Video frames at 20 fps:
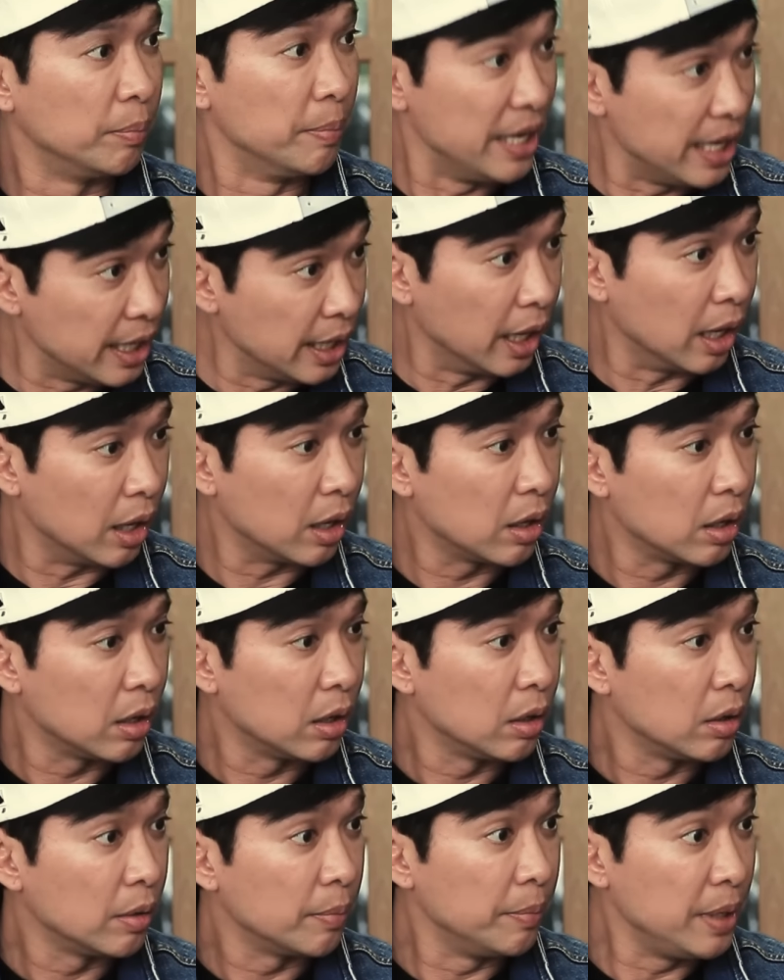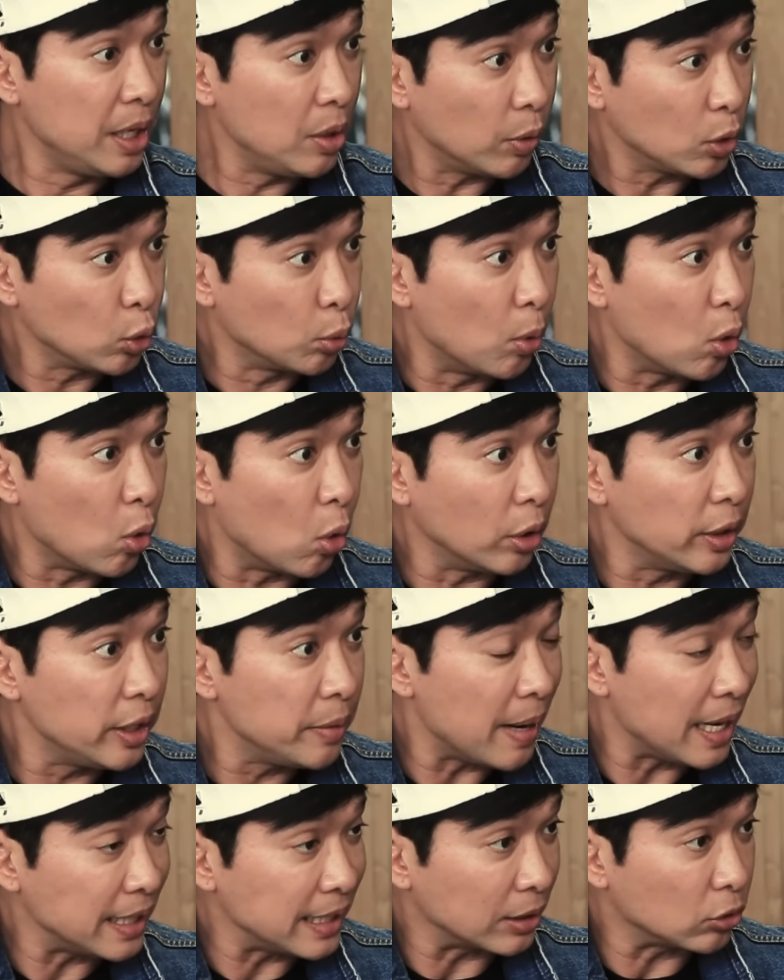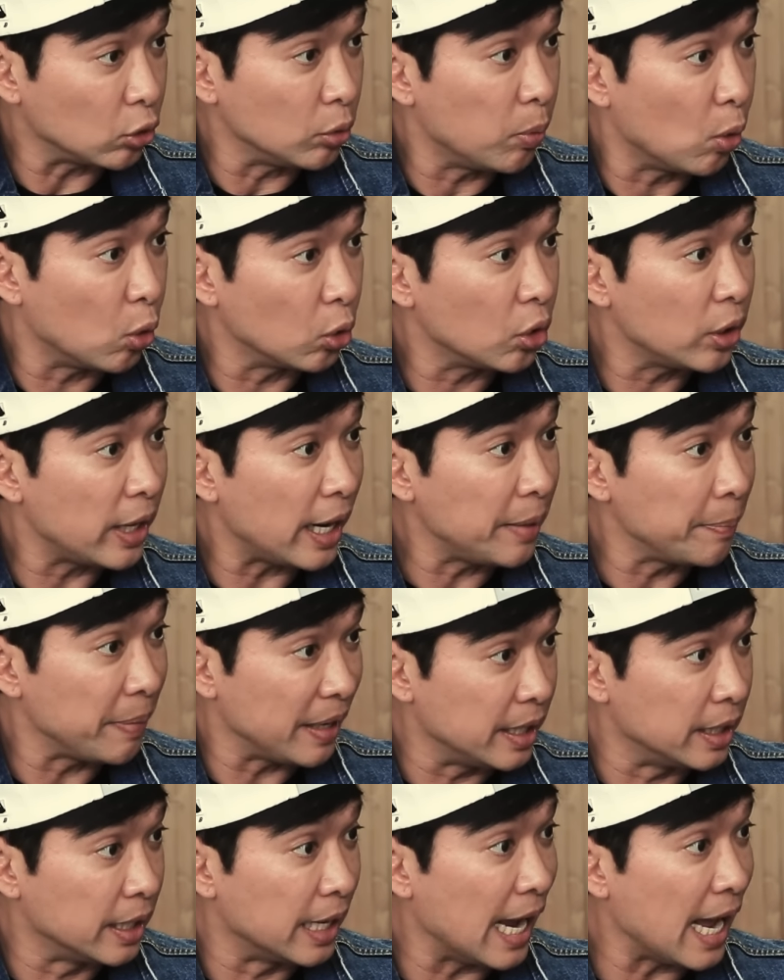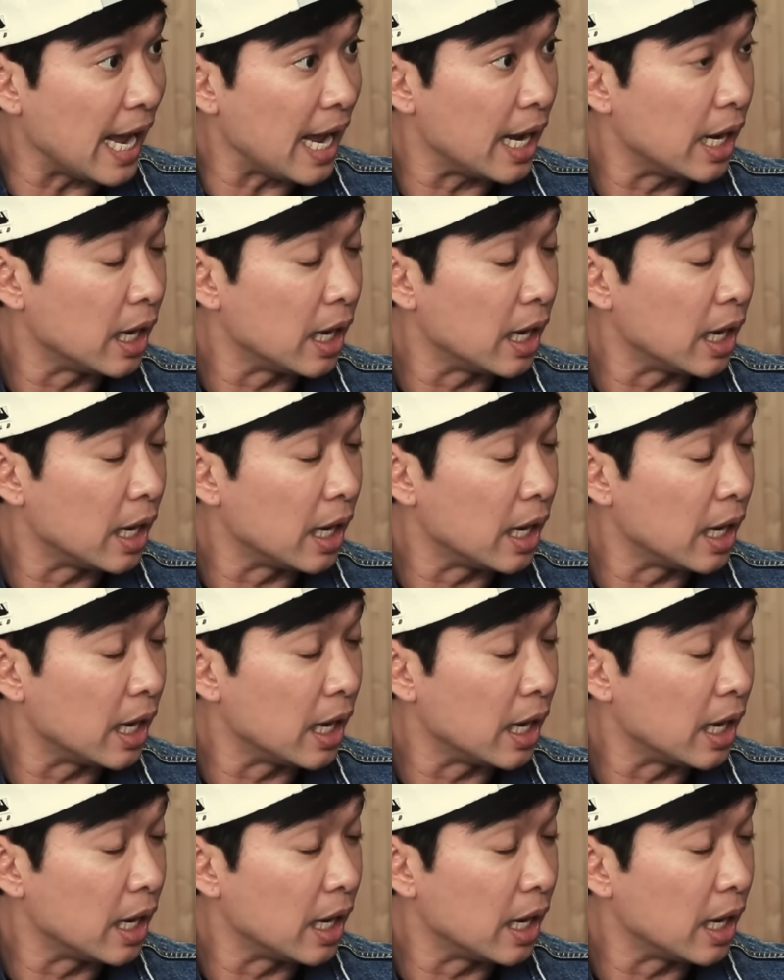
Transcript: นี่มีวัตถุมงคลที่มาจากต้นโพต้นนั้นก็คือชาว